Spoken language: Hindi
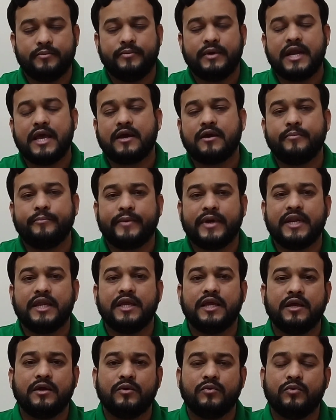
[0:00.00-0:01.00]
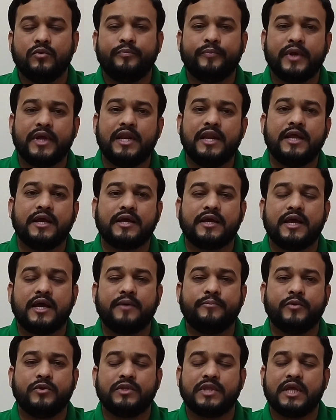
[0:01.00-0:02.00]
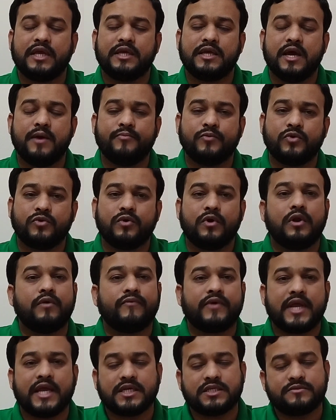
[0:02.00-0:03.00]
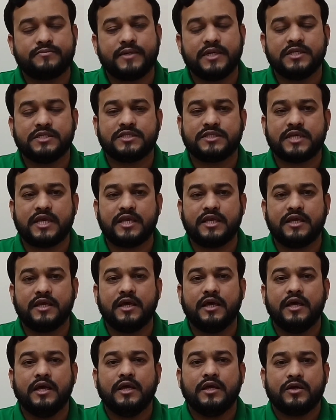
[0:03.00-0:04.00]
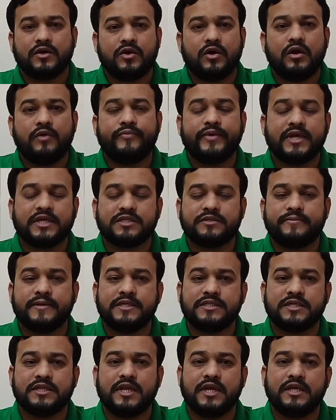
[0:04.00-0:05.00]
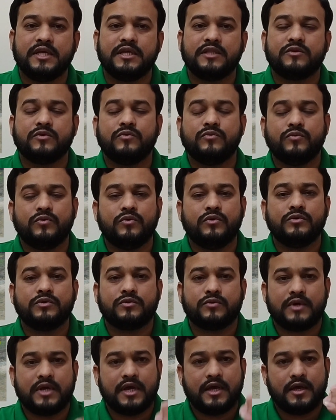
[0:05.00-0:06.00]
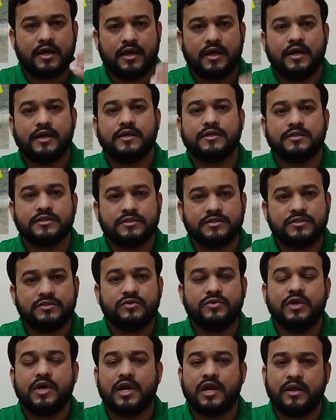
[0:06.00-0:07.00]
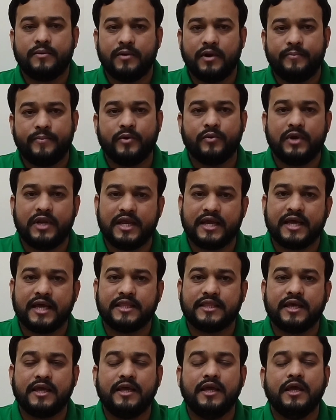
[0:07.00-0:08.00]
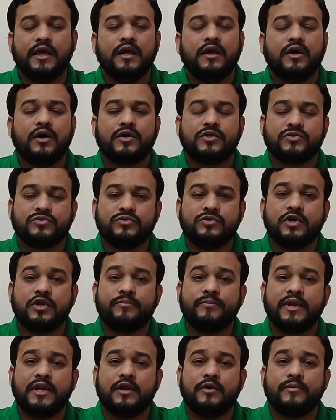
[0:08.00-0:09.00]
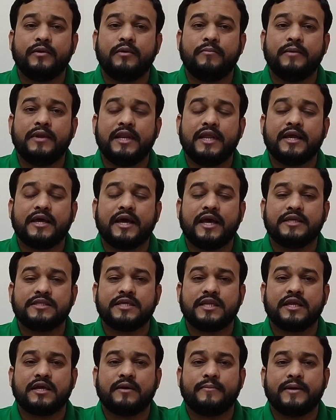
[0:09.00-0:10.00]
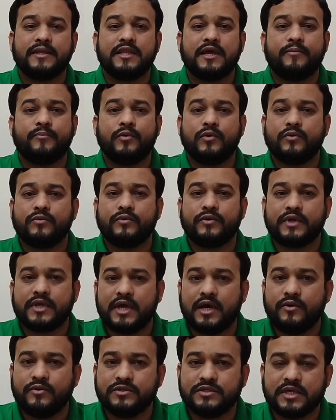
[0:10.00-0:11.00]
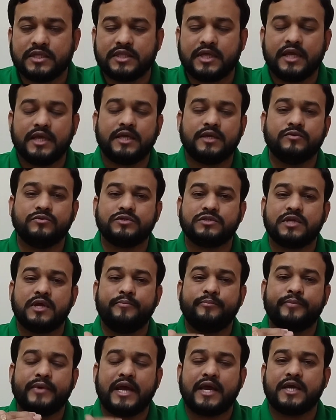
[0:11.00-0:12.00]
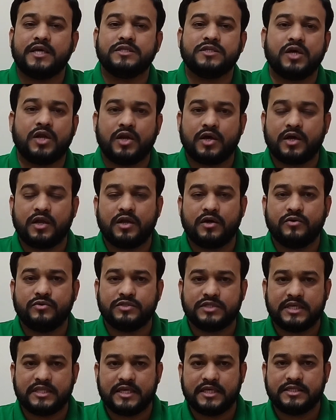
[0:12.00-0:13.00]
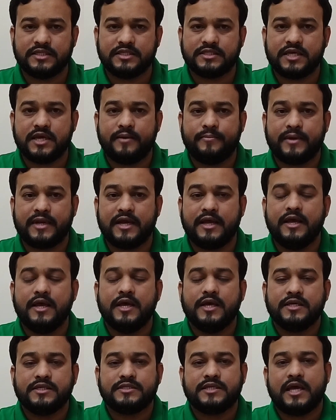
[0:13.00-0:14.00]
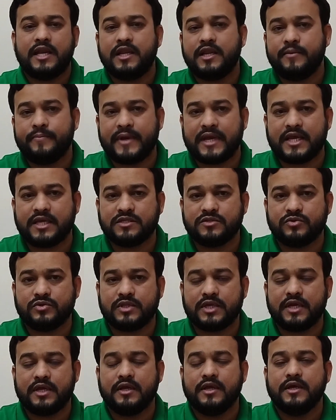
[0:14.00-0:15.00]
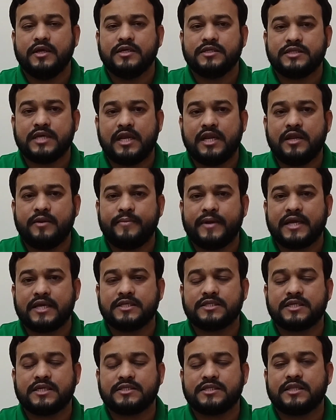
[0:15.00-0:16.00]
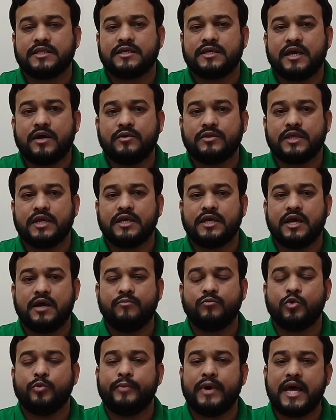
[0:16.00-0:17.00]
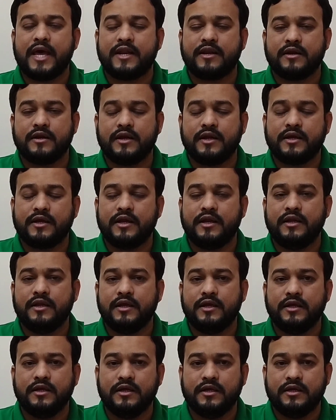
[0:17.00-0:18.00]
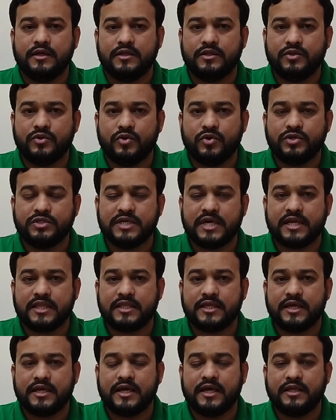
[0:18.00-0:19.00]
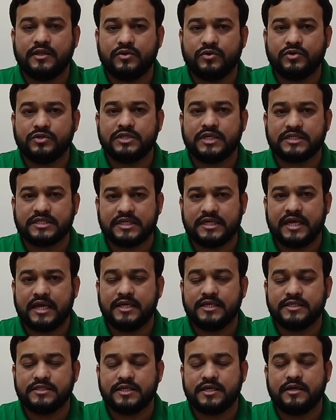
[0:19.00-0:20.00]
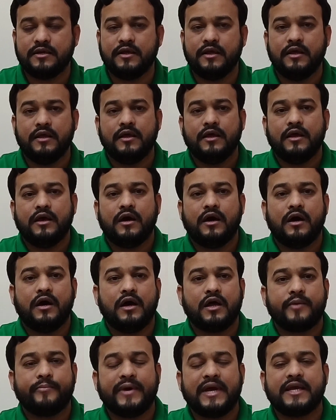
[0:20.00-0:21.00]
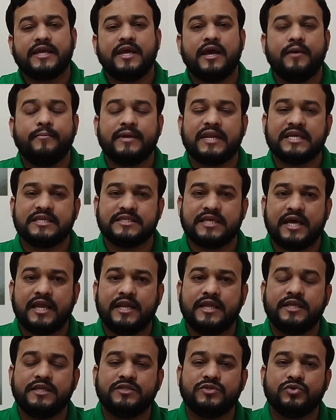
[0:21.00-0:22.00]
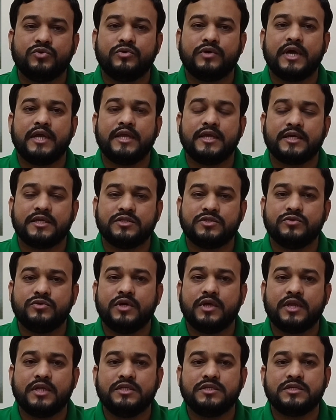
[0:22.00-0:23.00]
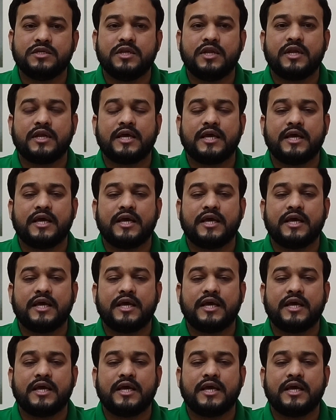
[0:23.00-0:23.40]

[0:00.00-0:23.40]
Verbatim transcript: बड़ा कंपनी है वो पहले क्या बोलता है कि हमको गोल्फ का एक्सपीरियंस चाहिए गोल्फ एक्सपीरियंस नहीं है तो वो थोड़ा जूनियर लेवल पे वो लेके आता है और जूनियर में लेवल में लेके आ जाने के बाद आप लोग को क्या हो जाता है कि उस टाइम पैकेज अलग अलग हो जाता है जैसे हमारा सैलरी पैकेज होता है सैलरी पैकेज के साथ क्या होता है कि हमको बाहर रहने के लिए दो हज़ार दिया गया दो हज़ार से ढाई हज़ार और बाकी हमारा सैलरी जो होगा एक जूनियर इंजीनियर